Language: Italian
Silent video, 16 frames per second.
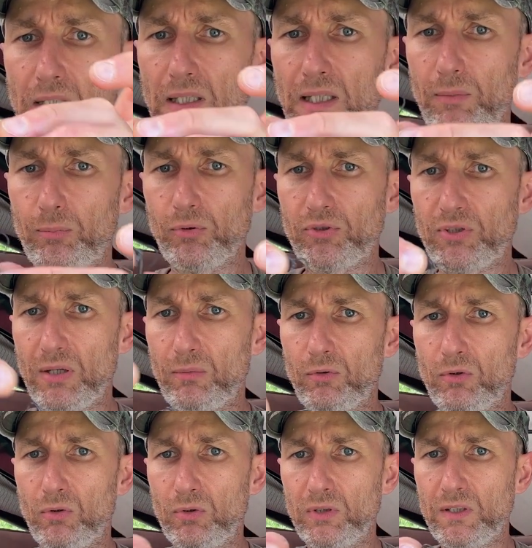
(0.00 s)
e
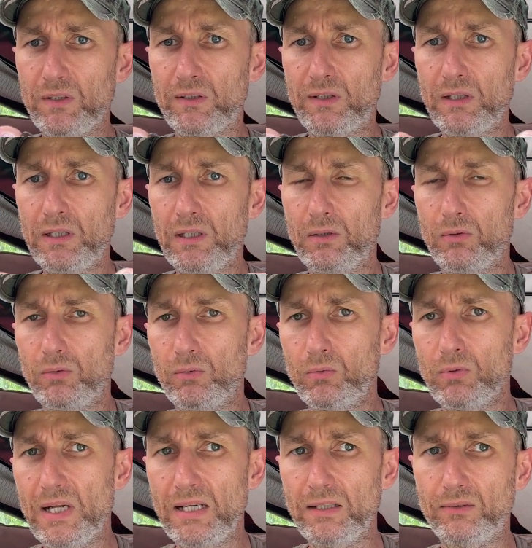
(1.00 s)
possiamo inserirlo in
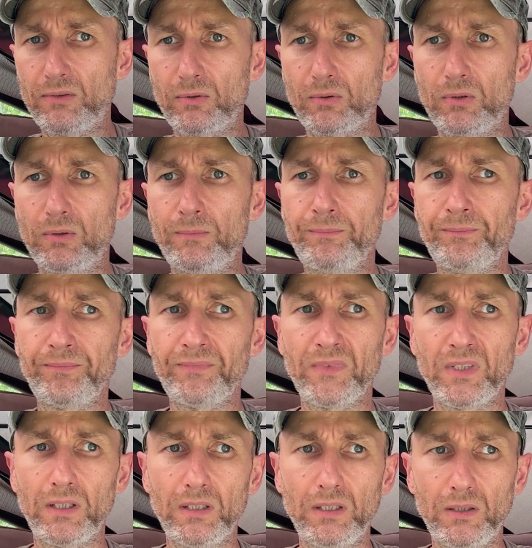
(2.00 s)
un altro,
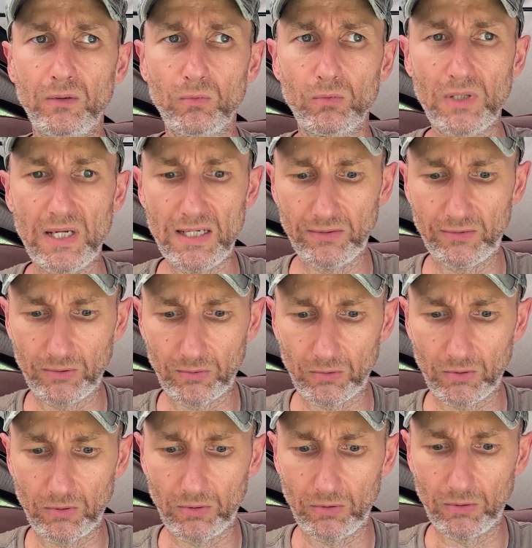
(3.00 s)
in un
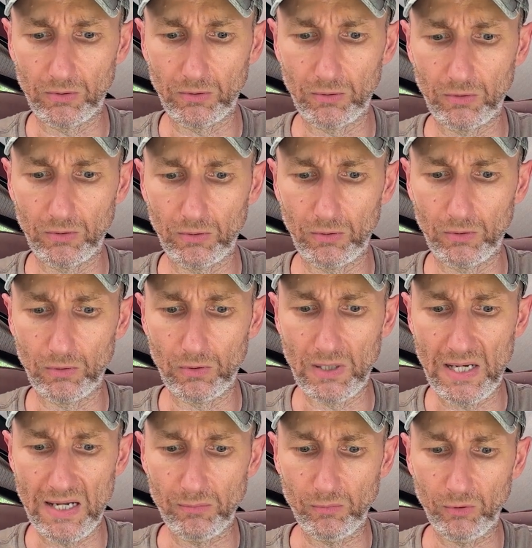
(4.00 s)
altro
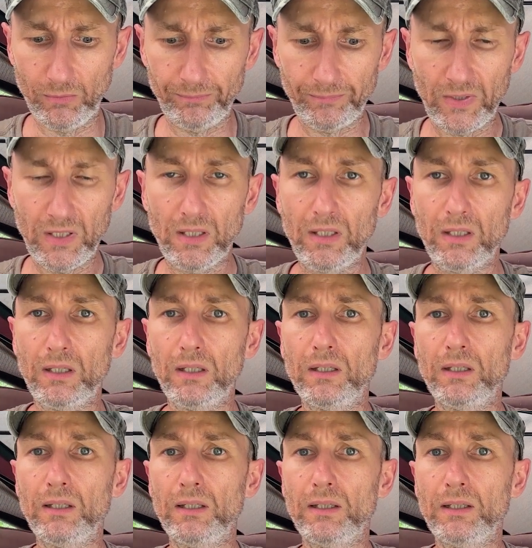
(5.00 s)
amo.
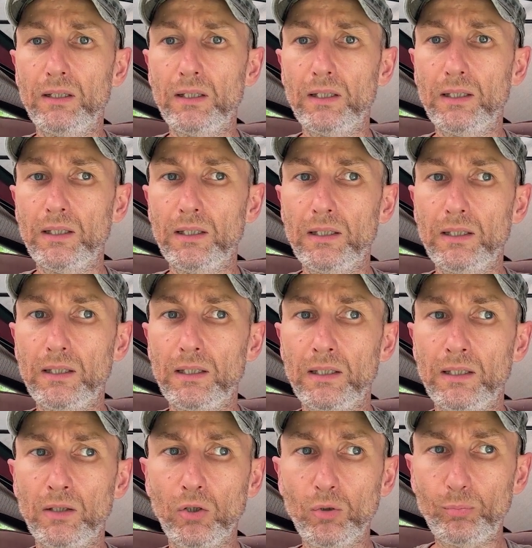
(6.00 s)

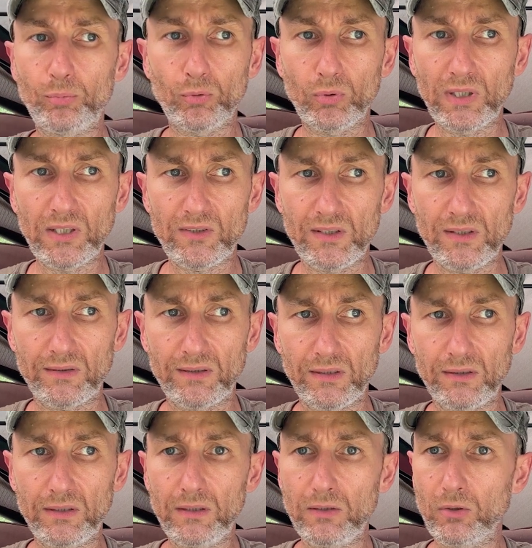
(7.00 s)
Eh, oppure senza
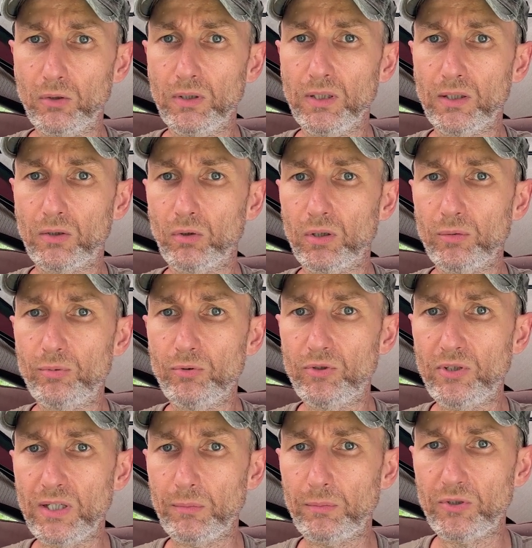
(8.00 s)
ardiglione è ancora più
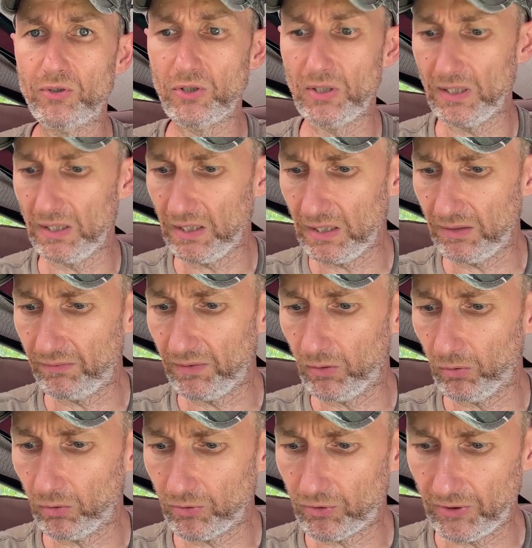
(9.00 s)
semplice e
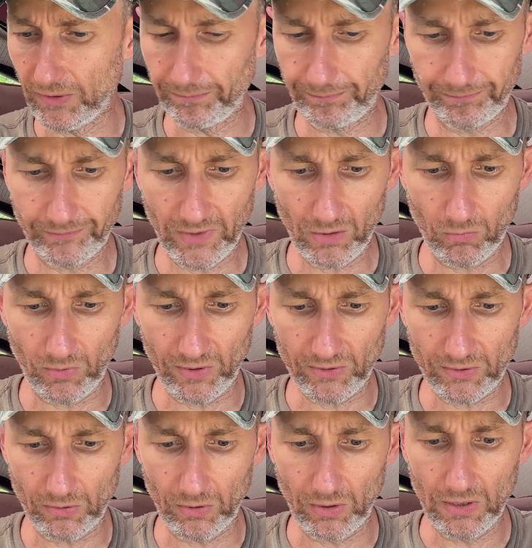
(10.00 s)
veloce e
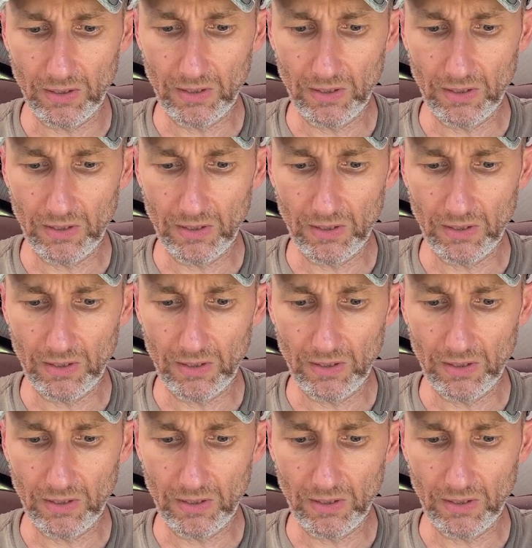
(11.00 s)
questo